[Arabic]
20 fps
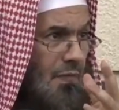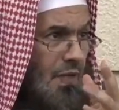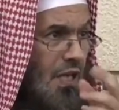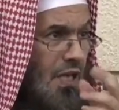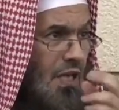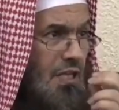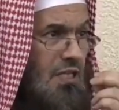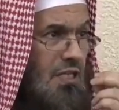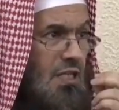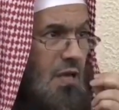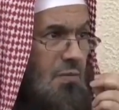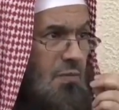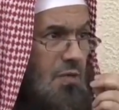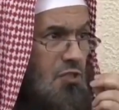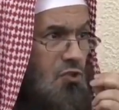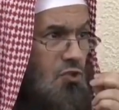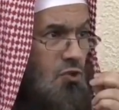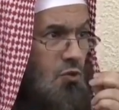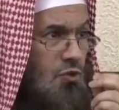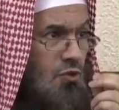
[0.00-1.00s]
إنما
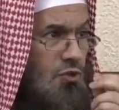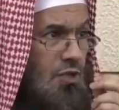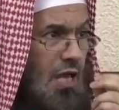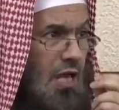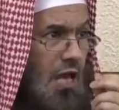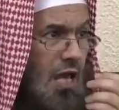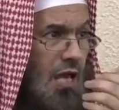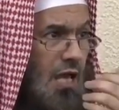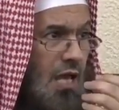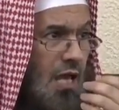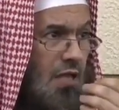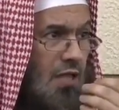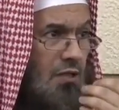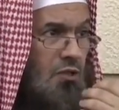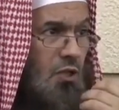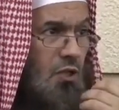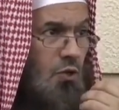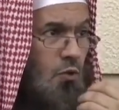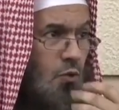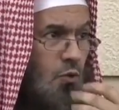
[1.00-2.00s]
السنة أن
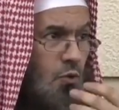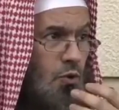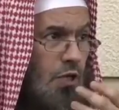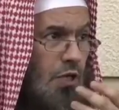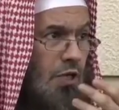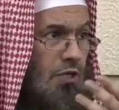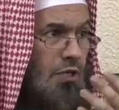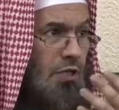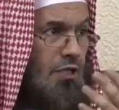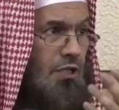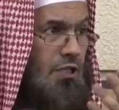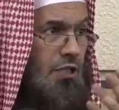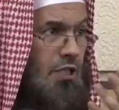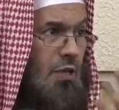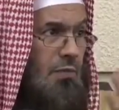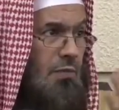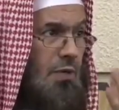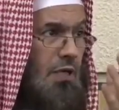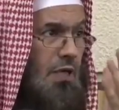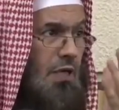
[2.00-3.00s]
تكون
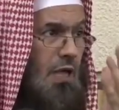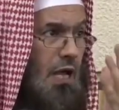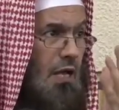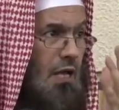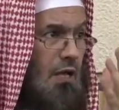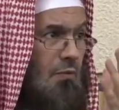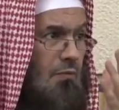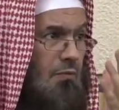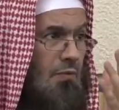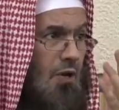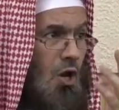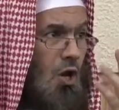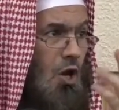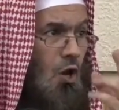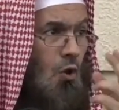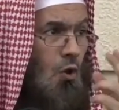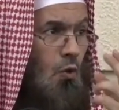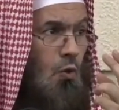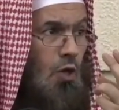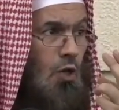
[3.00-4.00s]
النية بالقلب
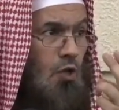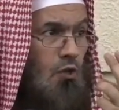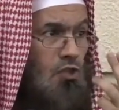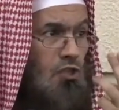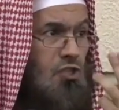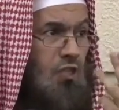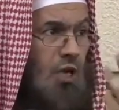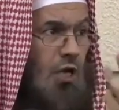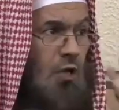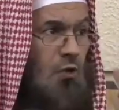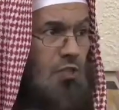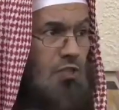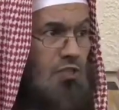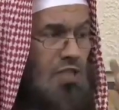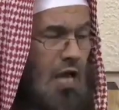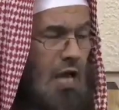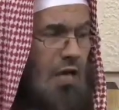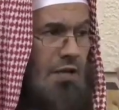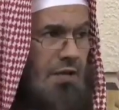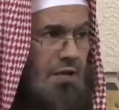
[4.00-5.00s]
ويشرع
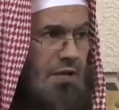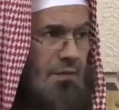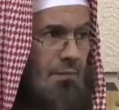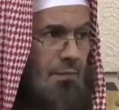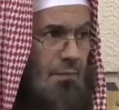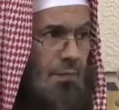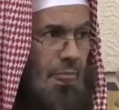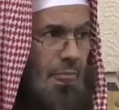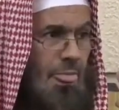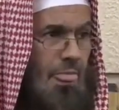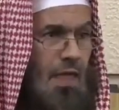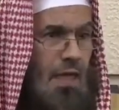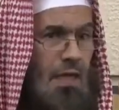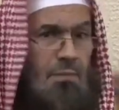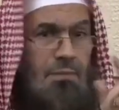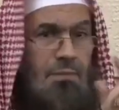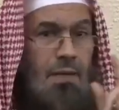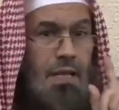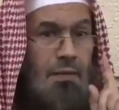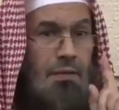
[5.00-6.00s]
الجهر
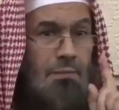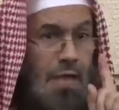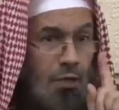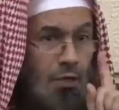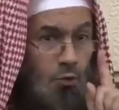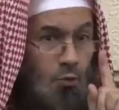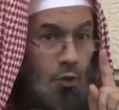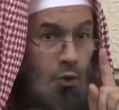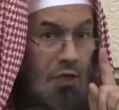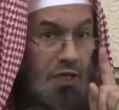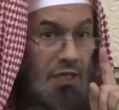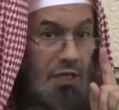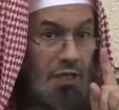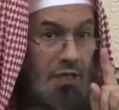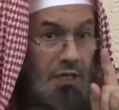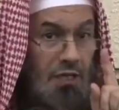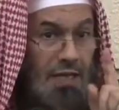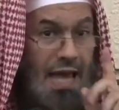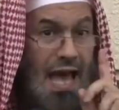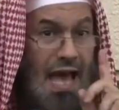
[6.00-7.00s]
بالمنوي
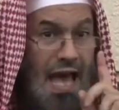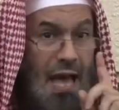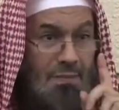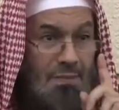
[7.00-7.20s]
لا